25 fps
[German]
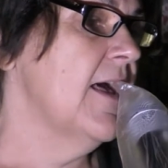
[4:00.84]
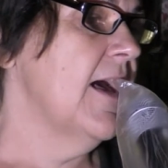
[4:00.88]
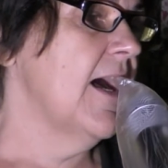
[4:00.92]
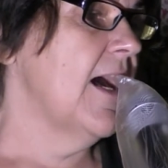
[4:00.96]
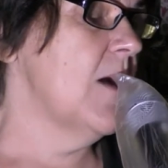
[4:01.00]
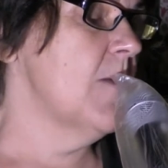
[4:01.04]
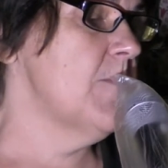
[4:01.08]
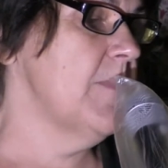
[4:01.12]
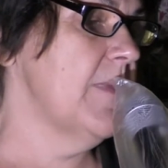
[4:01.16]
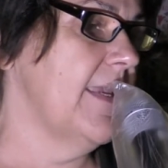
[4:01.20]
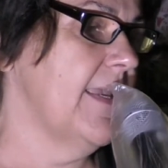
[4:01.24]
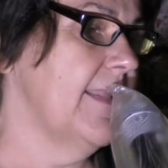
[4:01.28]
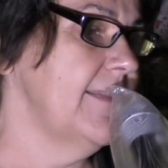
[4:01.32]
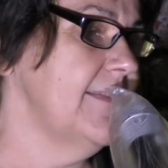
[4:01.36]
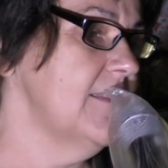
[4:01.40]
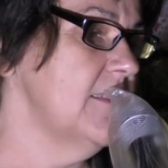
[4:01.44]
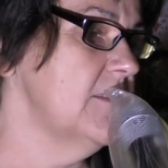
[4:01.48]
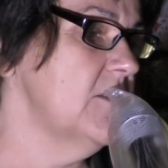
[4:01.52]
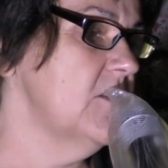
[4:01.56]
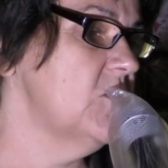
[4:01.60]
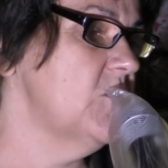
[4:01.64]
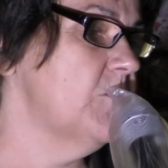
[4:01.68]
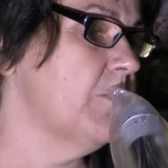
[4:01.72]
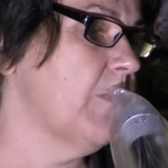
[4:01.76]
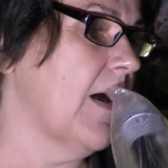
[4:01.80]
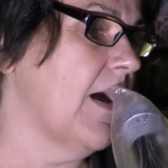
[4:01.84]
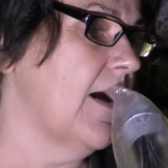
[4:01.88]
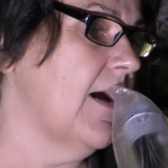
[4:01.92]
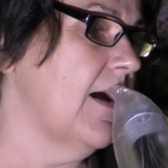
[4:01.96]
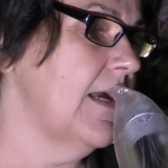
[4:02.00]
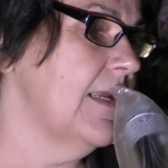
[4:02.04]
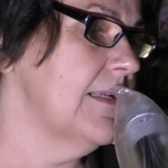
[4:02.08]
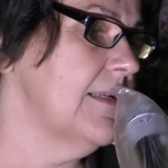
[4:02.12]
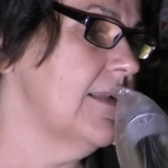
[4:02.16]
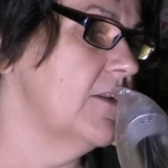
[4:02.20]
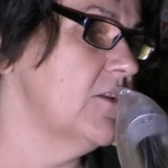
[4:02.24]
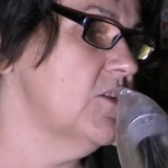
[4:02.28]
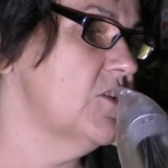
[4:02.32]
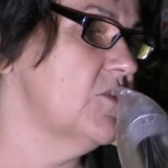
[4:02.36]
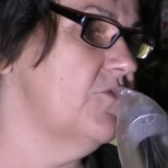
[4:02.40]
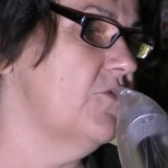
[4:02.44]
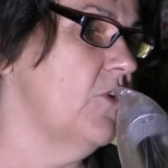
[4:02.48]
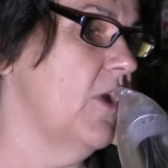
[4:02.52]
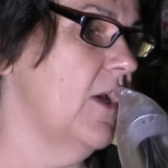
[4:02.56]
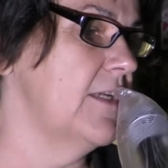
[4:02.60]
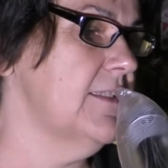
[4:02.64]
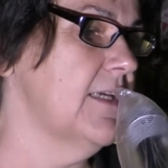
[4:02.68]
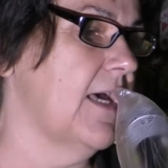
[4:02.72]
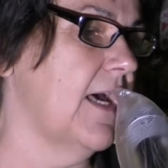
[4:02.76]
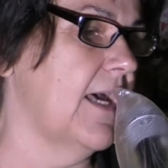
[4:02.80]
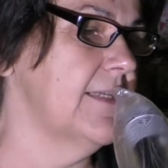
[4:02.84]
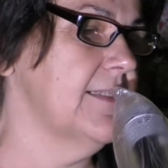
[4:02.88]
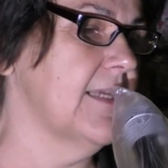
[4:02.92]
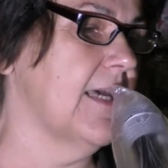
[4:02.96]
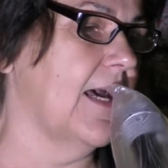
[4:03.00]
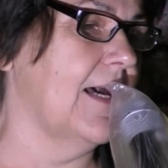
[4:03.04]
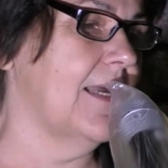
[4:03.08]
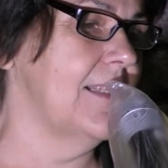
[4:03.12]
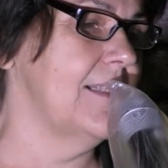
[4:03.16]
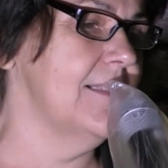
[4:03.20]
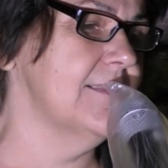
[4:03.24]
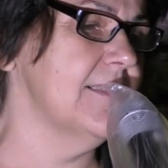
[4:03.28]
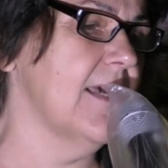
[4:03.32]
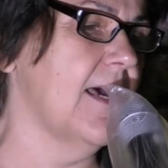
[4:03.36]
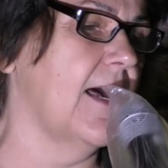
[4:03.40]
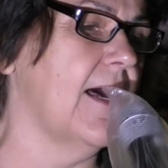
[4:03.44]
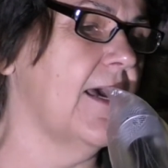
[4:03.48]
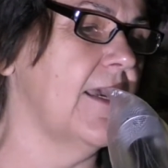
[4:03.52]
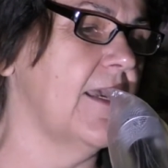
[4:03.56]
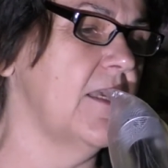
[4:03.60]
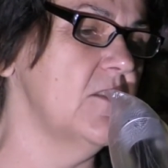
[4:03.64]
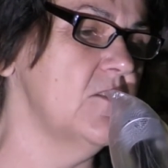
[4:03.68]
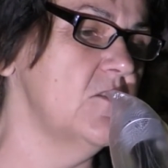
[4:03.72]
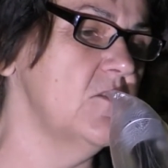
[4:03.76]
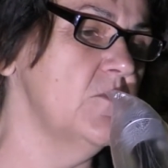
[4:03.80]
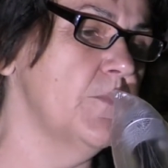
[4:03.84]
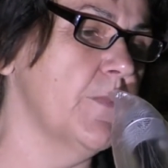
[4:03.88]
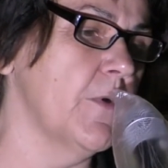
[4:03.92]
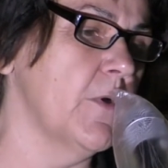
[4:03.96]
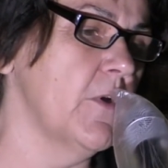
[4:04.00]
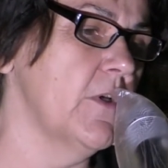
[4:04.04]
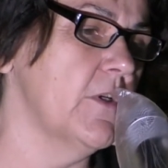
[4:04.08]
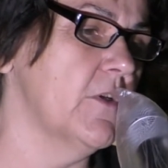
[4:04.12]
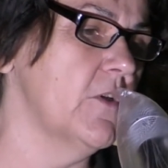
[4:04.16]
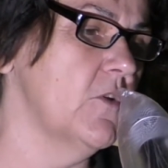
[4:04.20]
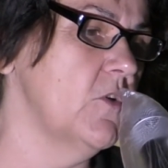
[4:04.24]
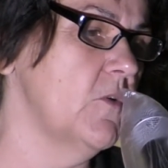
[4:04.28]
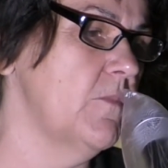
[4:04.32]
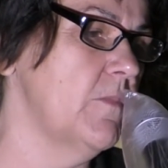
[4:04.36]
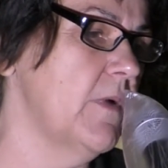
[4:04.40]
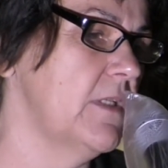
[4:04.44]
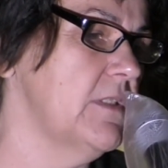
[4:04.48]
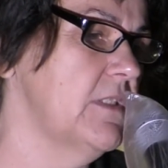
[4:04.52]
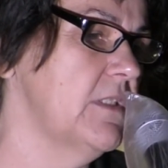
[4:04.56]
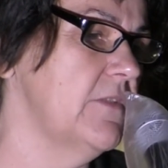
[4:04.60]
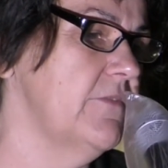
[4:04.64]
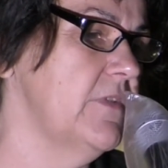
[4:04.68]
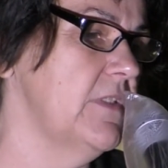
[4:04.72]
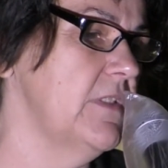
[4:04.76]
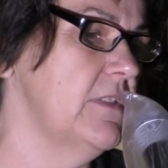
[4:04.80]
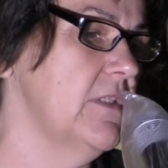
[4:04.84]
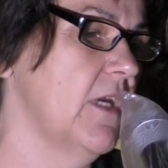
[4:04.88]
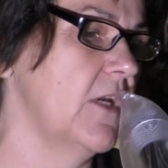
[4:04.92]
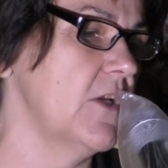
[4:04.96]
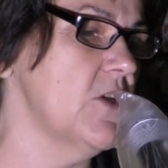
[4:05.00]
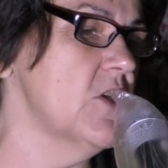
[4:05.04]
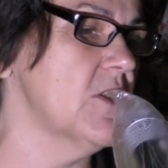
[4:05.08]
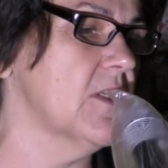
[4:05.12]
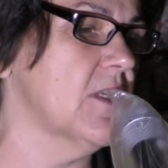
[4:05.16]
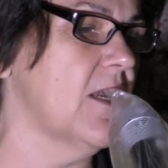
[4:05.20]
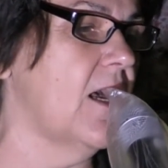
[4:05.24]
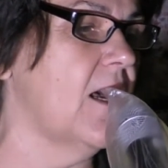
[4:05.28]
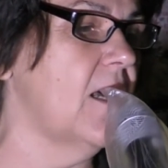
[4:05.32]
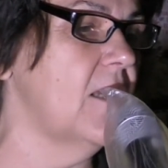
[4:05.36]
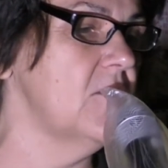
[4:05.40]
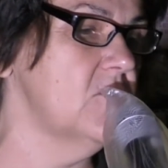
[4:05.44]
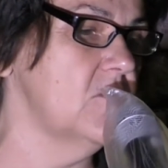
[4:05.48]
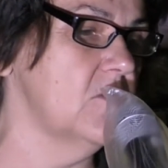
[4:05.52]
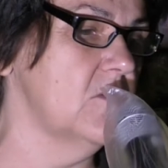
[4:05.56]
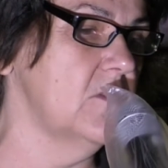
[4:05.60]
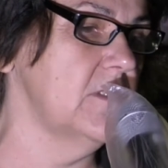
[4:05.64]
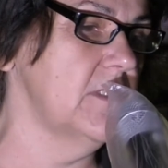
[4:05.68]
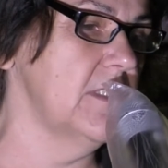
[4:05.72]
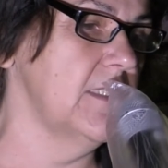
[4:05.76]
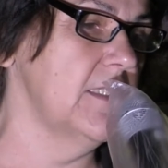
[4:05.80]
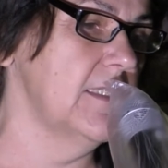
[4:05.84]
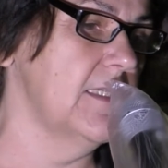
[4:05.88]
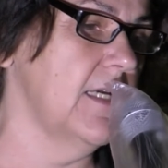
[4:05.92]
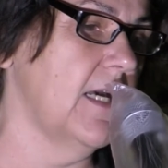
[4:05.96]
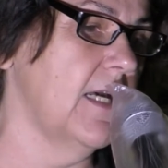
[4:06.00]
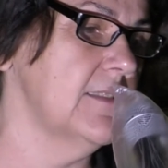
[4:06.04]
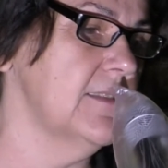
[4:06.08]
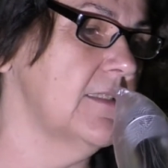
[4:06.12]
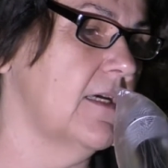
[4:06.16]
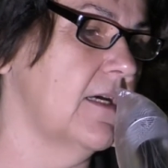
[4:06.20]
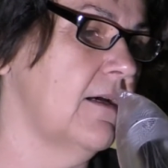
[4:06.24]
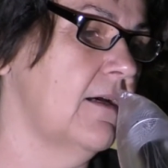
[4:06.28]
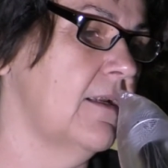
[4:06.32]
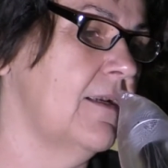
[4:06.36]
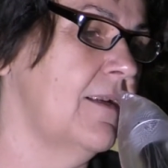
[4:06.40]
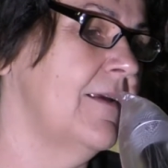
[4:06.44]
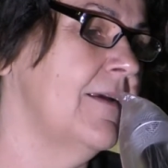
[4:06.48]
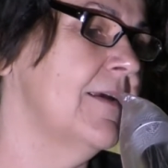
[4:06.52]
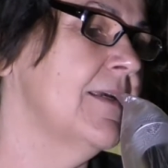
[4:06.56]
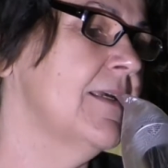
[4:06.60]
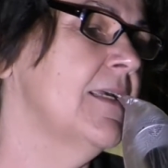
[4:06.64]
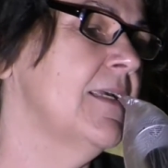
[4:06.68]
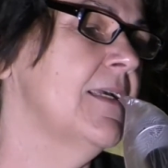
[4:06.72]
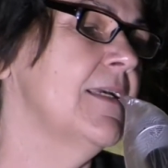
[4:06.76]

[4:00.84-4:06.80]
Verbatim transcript: Am Ende des Brachlands führte eine alte Eisenbrücke über die Wiener Straße und den Kanal.